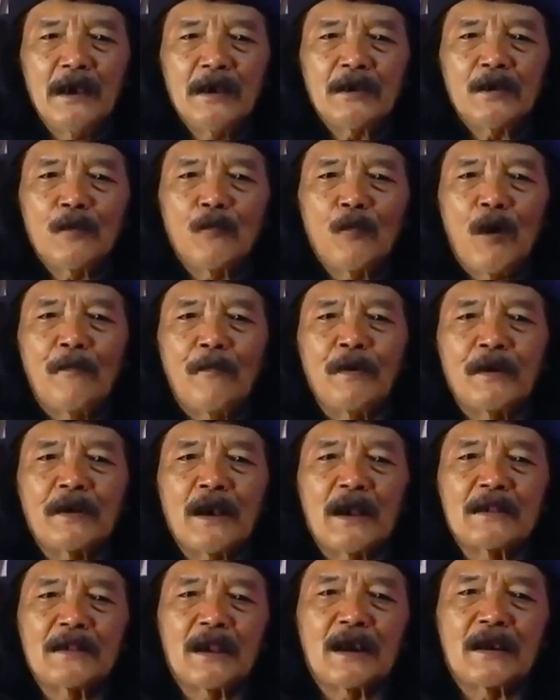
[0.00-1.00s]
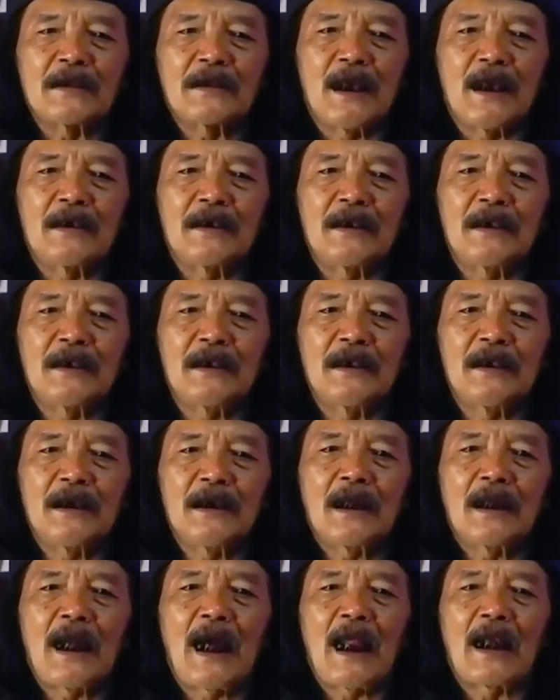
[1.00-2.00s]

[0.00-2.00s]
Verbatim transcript: Ini semua bisa terjadi